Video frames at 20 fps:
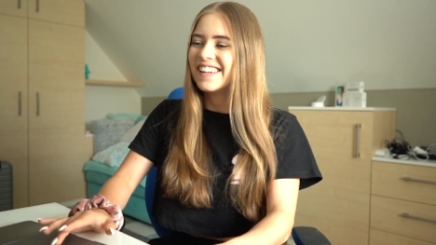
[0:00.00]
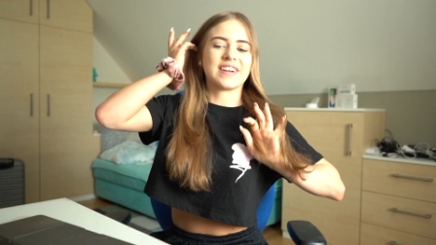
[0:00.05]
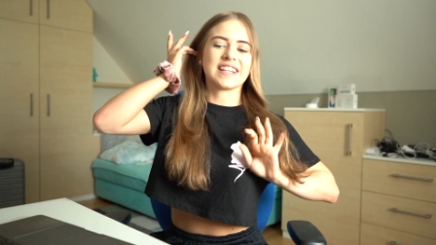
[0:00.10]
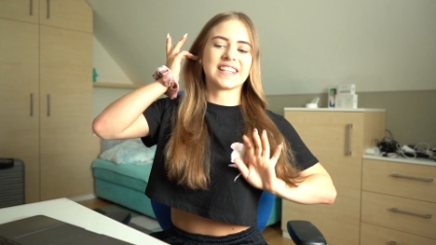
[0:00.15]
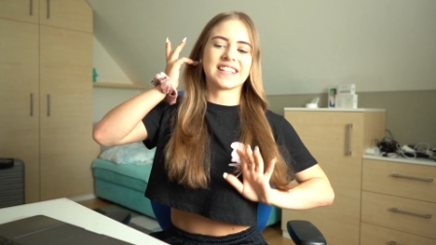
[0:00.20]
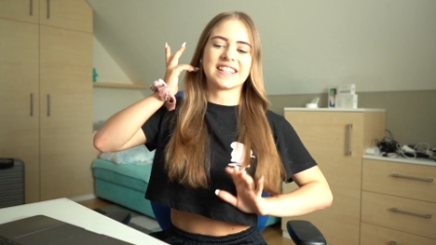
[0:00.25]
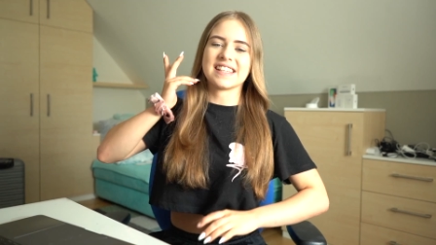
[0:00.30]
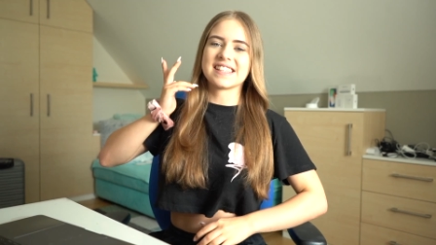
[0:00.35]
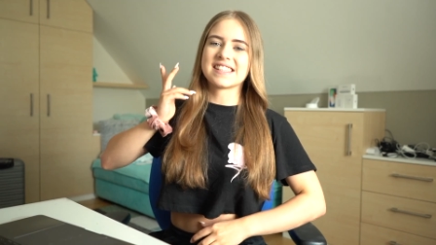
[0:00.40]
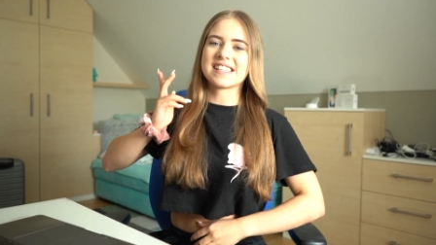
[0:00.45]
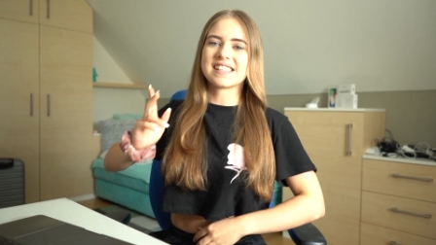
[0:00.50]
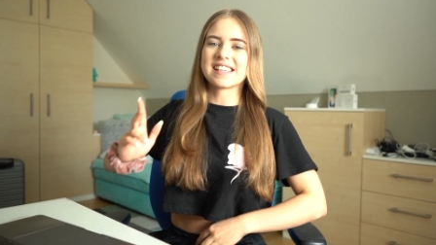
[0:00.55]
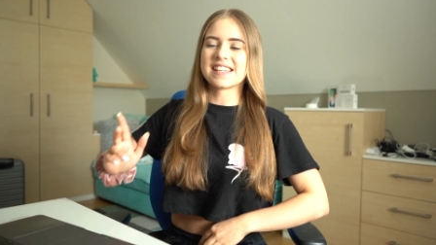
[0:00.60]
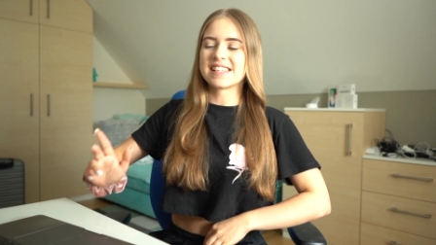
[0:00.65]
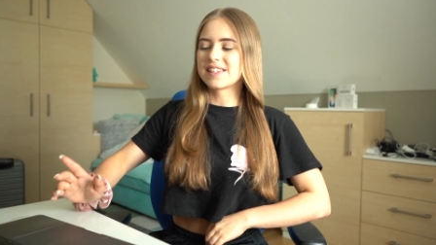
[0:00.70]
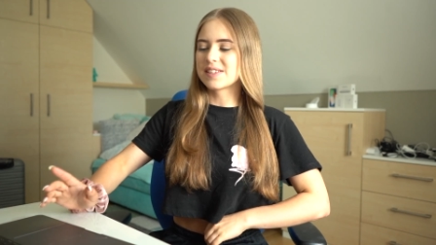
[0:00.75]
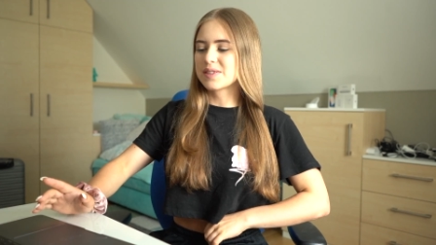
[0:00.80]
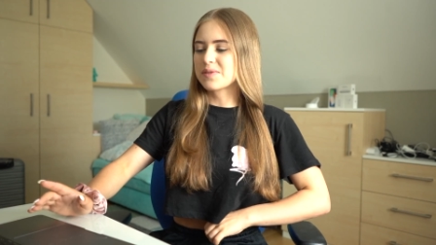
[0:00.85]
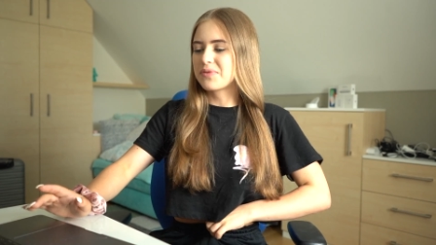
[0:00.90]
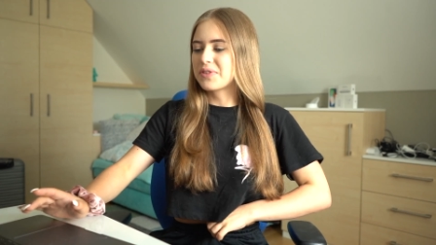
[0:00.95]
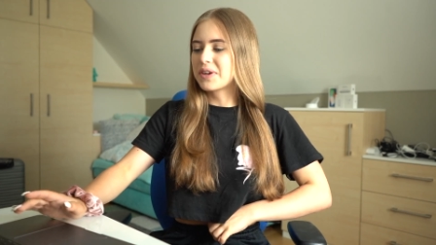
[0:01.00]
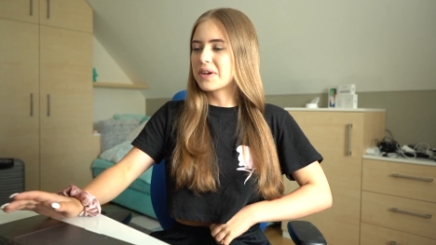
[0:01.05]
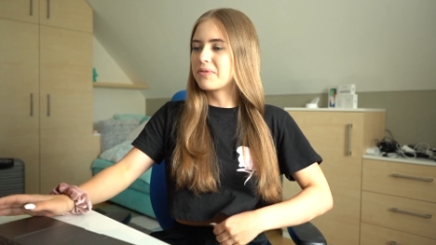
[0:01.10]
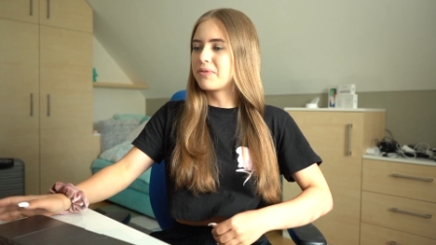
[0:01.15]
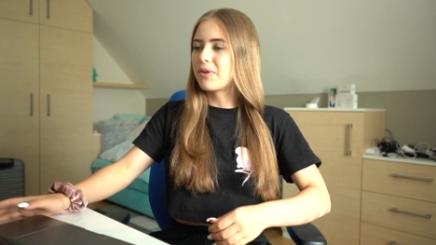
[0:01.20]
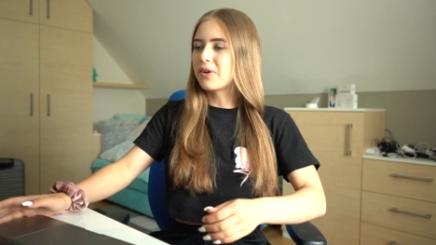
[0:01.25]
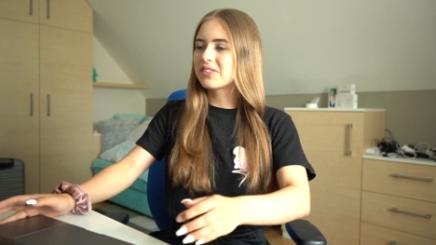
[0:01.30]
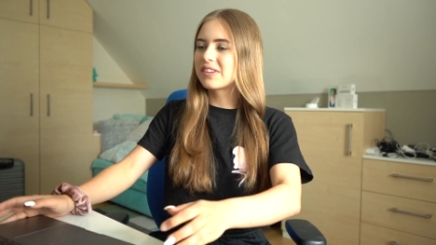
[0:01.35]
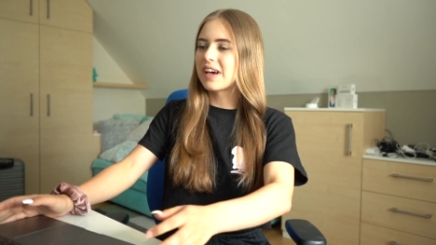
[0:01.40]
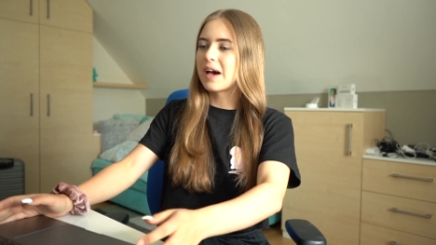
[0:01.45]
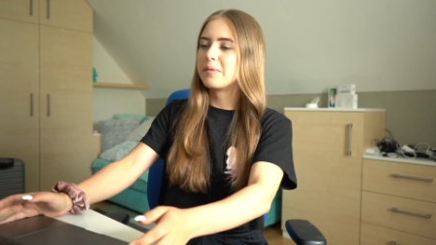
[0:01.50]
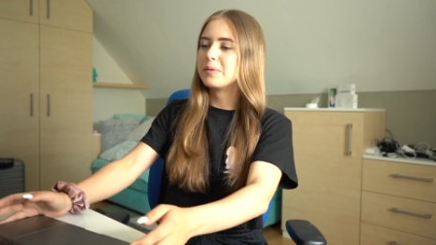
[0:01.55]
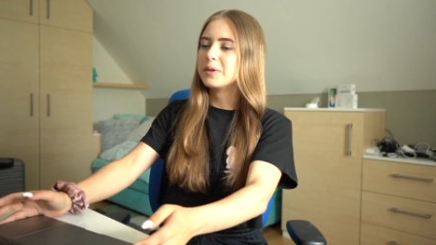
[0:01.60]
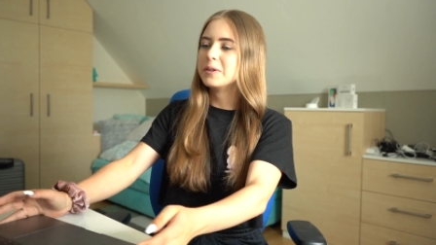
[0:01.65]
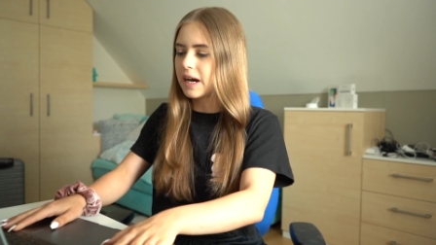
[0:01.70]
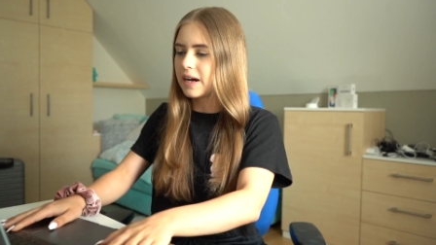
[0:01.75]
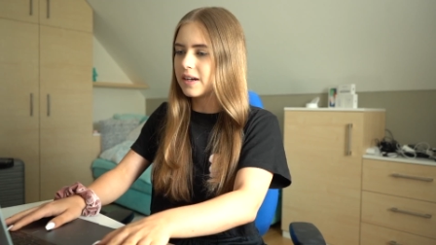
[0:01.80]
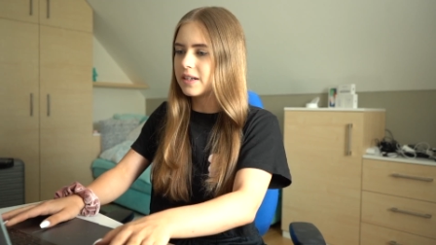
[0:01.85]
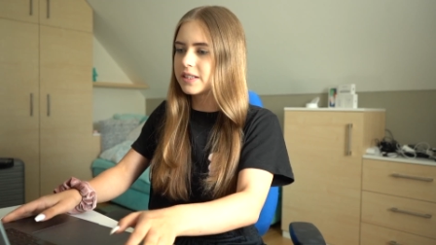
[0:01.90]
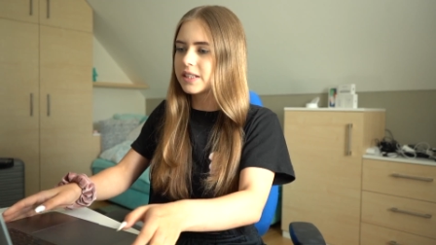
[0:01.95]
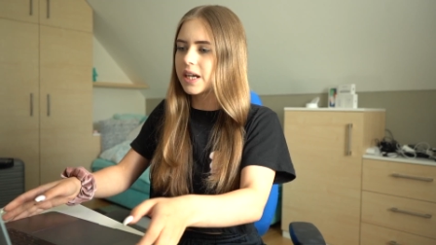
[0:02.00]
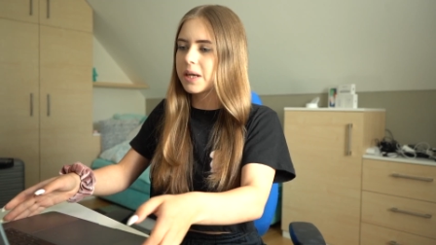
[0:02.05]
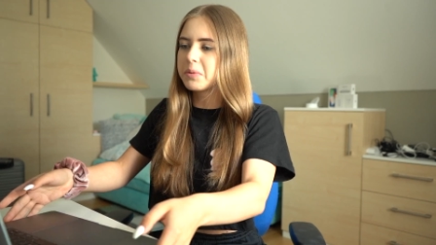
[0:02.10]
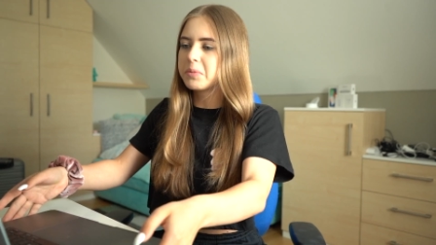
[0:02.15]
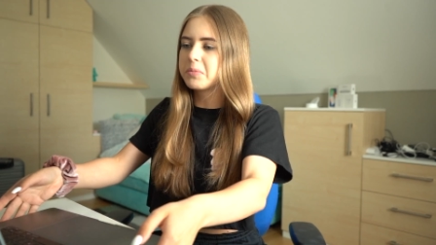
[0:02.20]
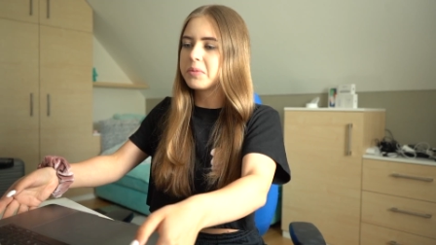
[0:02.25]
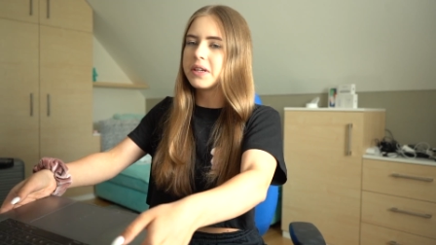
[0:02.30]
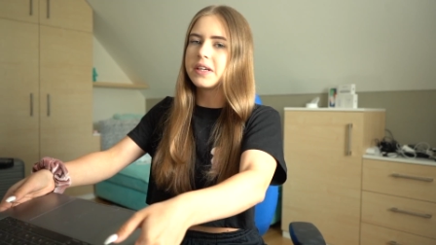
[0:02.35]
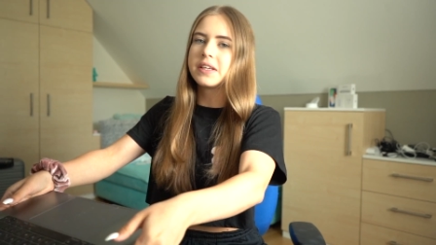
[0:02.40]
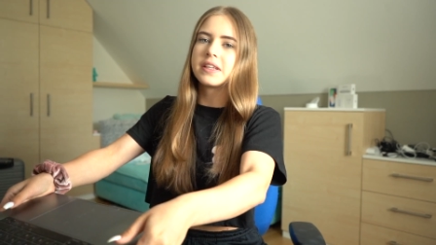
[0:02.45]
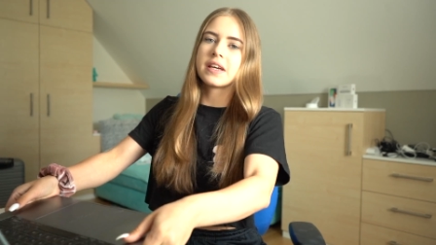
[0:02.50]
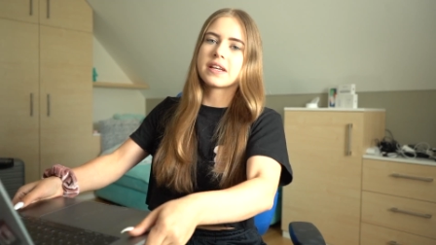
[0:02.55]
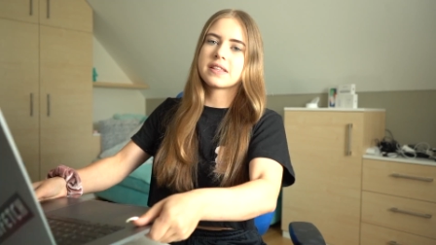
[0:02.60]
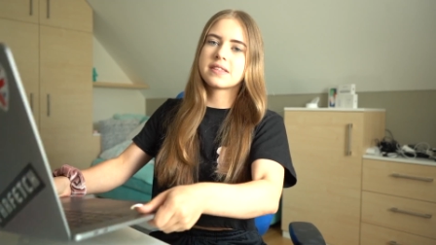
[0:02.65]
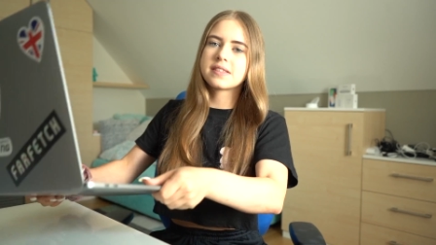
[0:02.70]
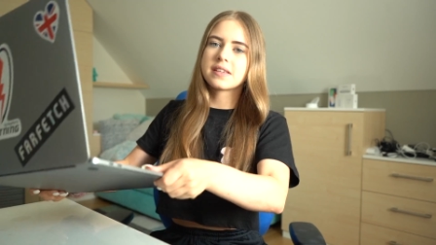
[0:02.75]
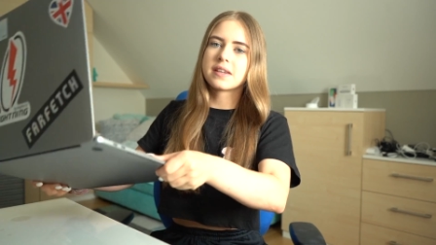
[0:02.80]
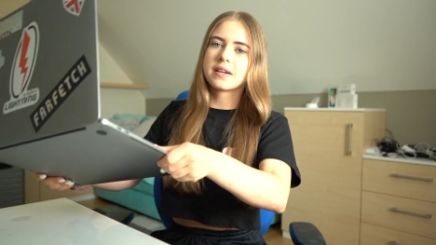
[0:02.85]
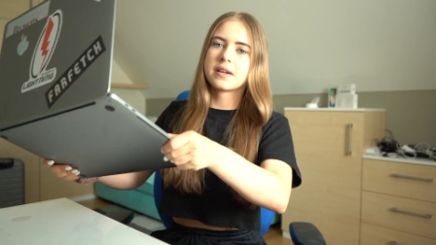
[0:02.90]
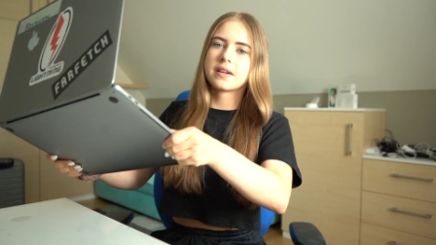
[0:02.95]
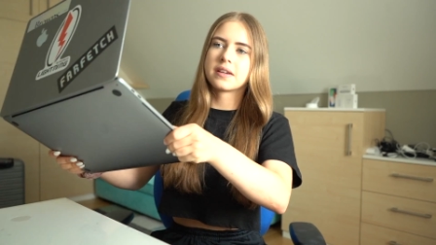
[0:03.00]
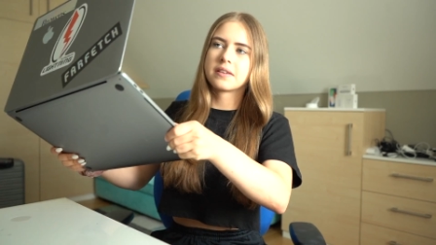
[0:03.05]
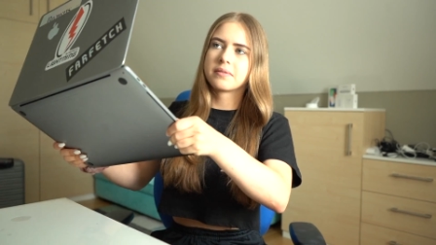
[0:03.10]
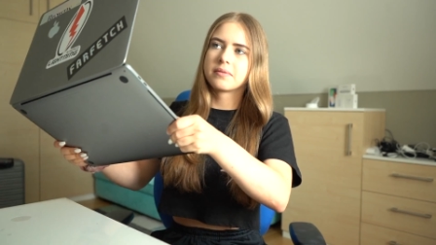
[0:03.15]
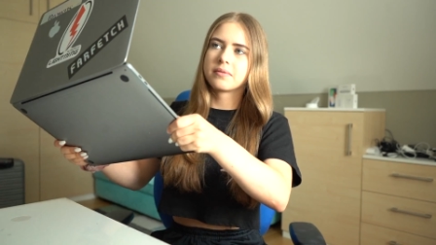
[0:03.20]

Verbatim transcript: weil ich in letzter Zeit ja so viel geblockt habe. Ja, ich habe mir jetzt äh,